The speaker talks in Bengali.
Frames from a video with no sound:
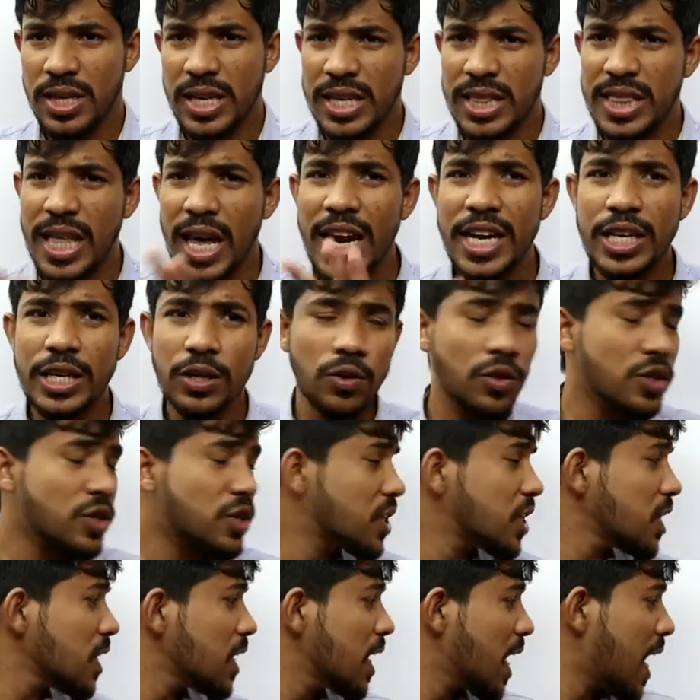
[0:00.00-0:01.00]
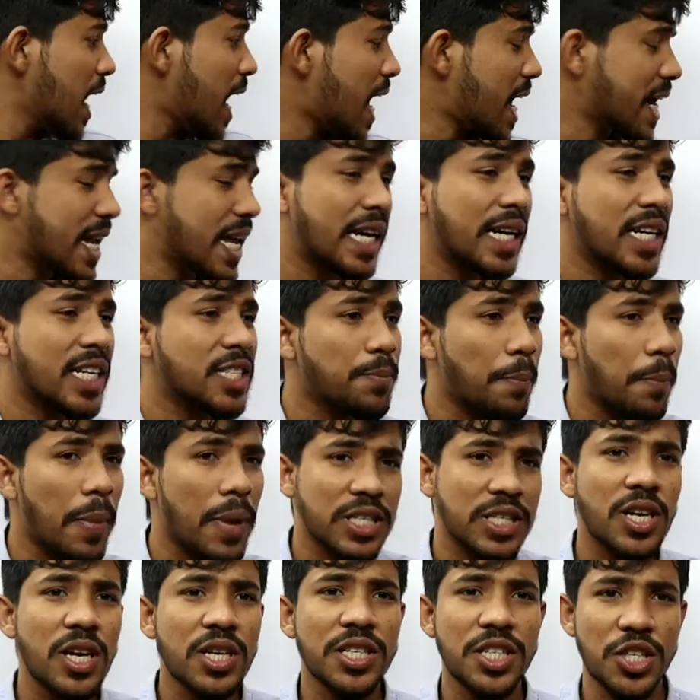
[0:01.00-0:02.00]
এই দায়টা হচ্ছে হাড়ের একটা
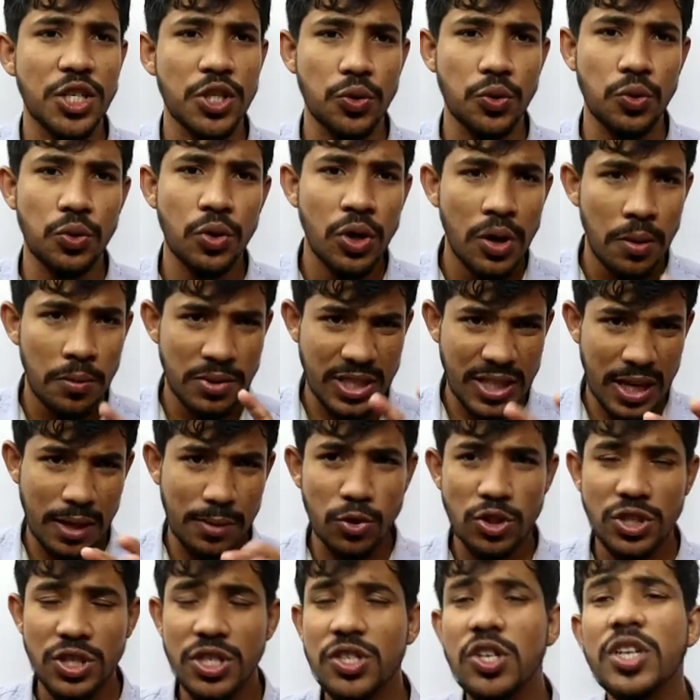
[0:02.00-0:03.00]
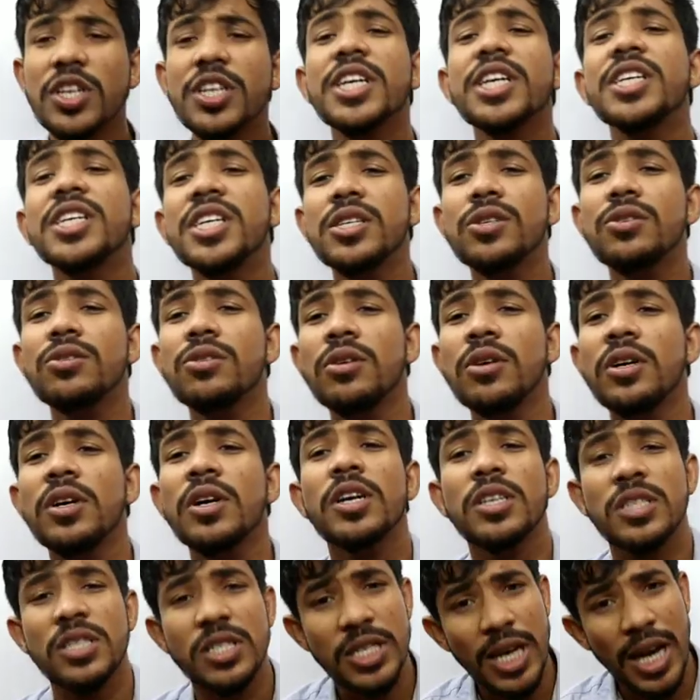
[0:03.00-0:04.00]
স্পেশাল টিস্যু যার হচ্ছে আসলে কী টিস্যু
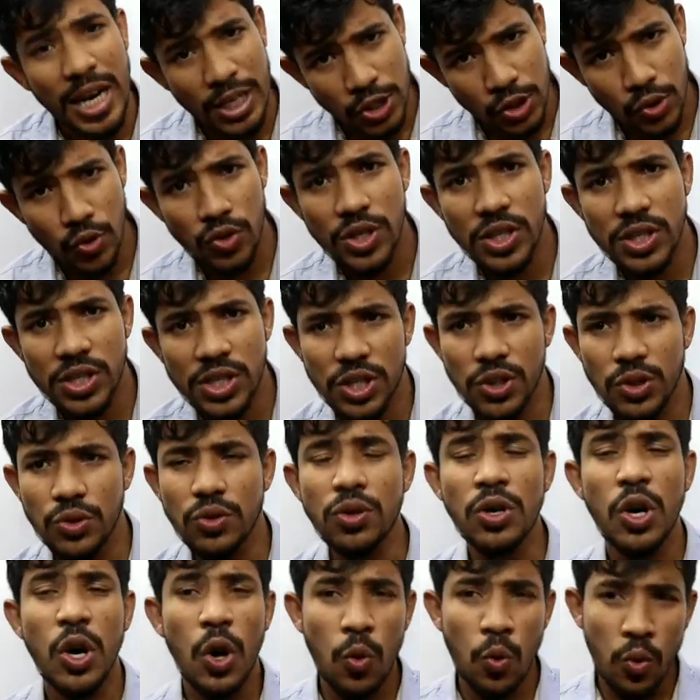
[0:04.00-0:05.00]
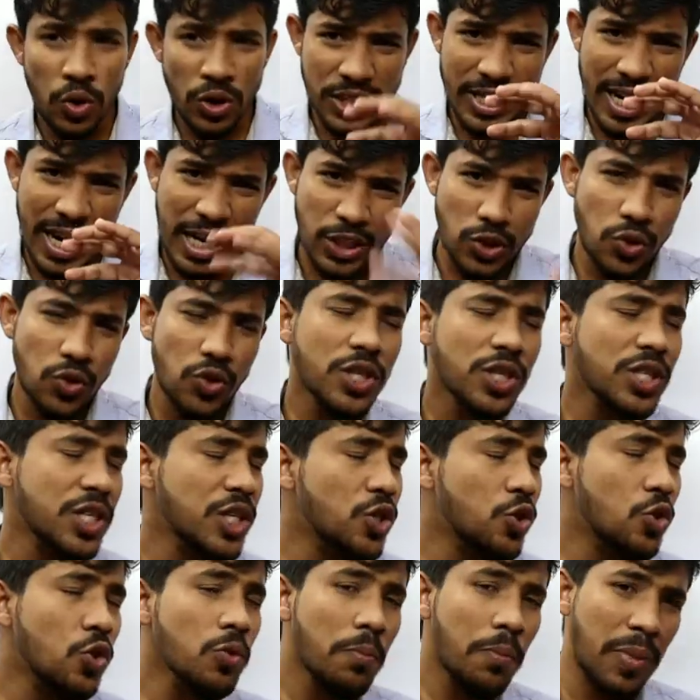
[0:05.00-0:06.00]
জাংশনিক টিস্যু ওই জাংশনিক
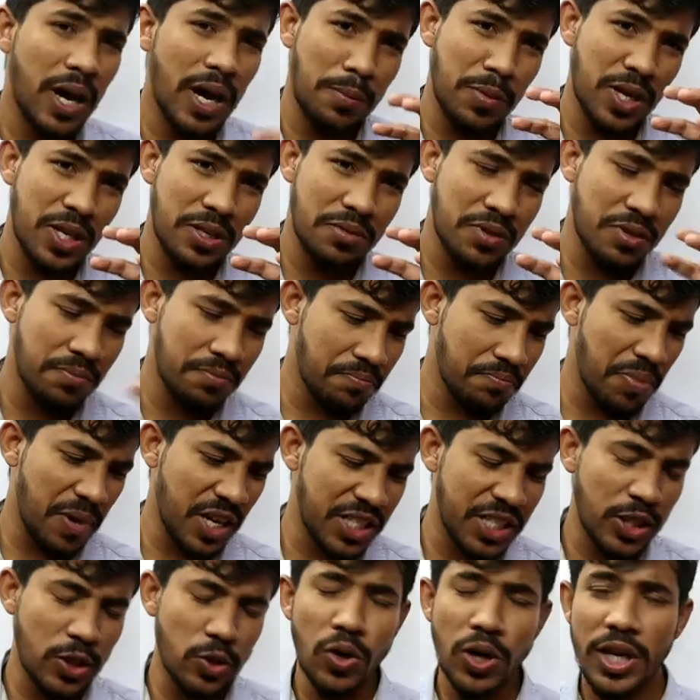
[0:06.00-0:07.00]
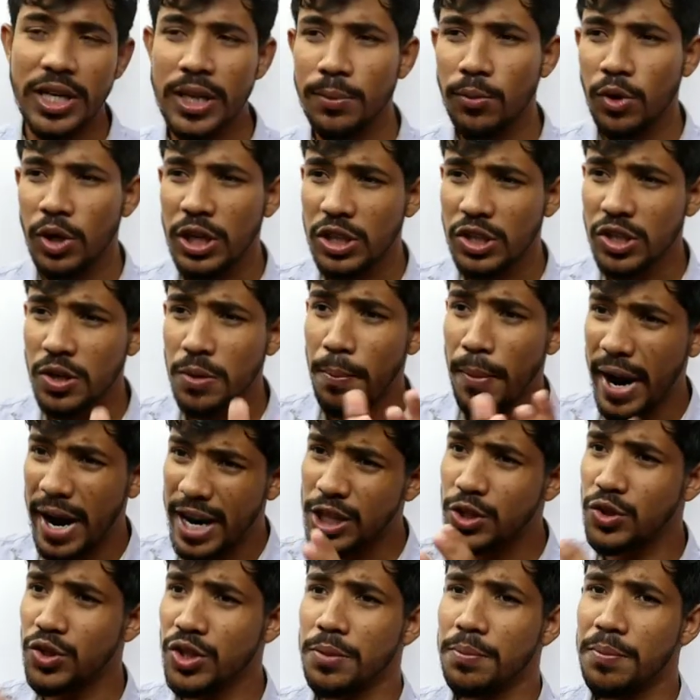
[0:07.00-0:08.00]
টিস্যু বা আমরা পেশিগুলোকে বলে আসলে
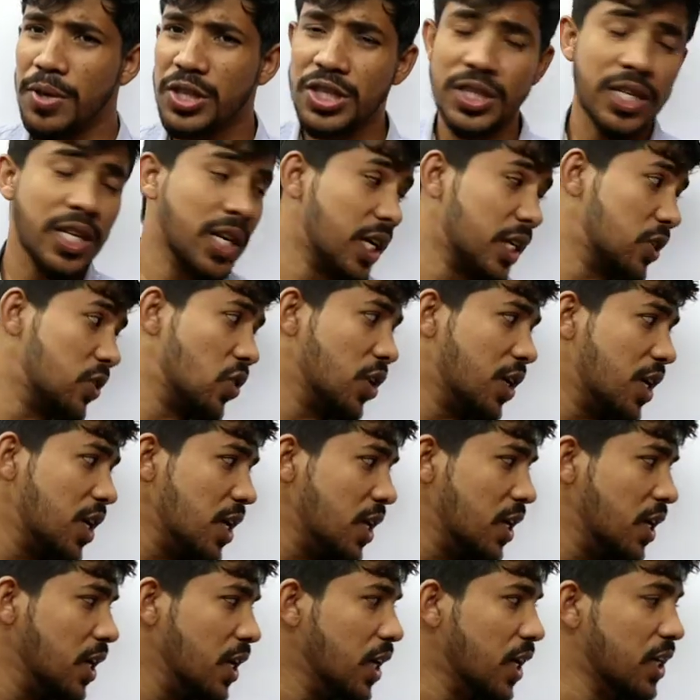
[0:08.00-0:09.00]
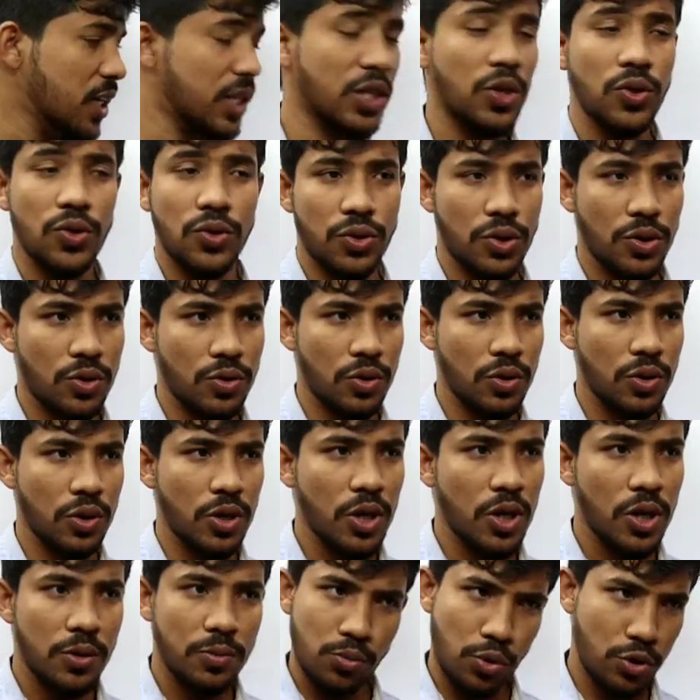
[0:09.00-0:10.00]
মায়াজনিক পেশি দ্বারা আসলে কি নিয়ন্ত্রিত
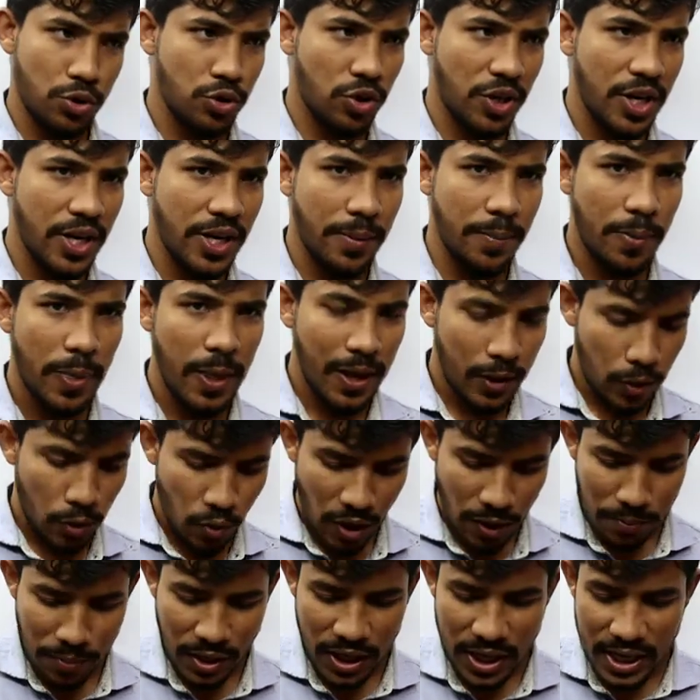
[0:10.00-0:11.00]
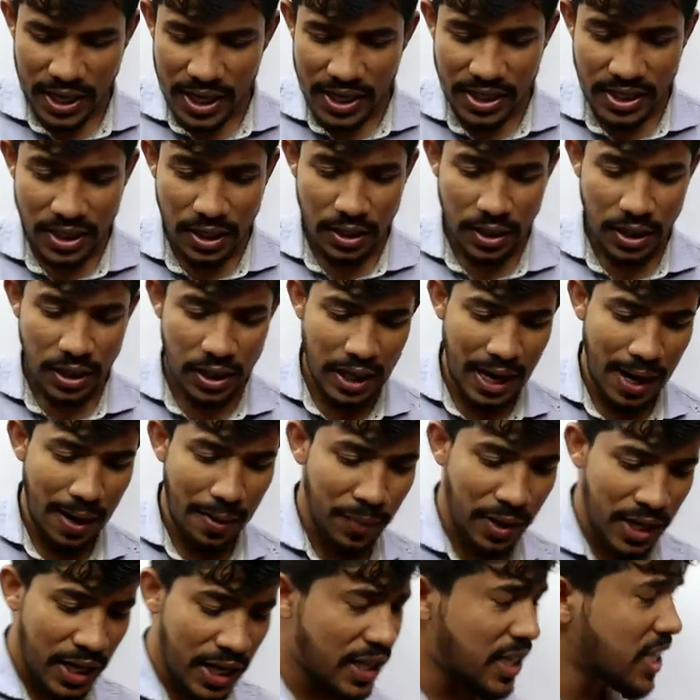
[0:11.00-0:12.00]
বুঝছো কিনা তো আমরা এই যে
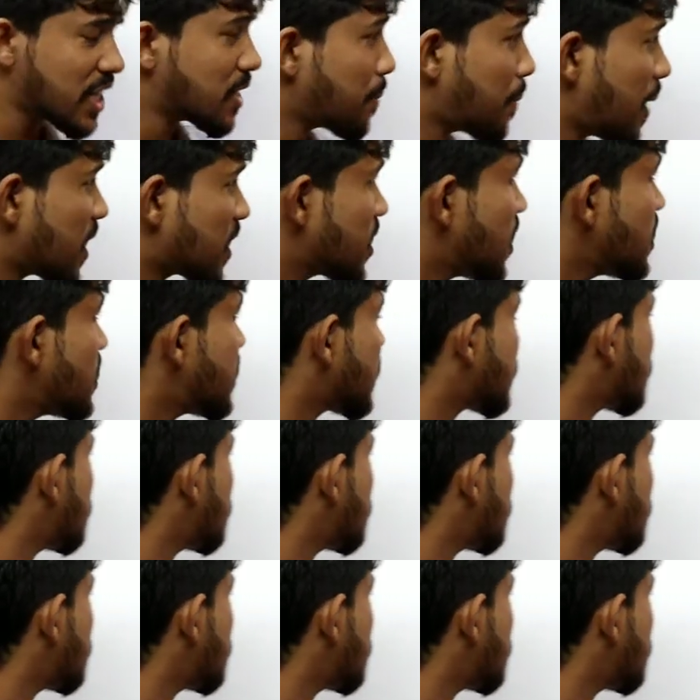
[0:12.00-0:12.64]
আমরা এই যে স্পেশাল যে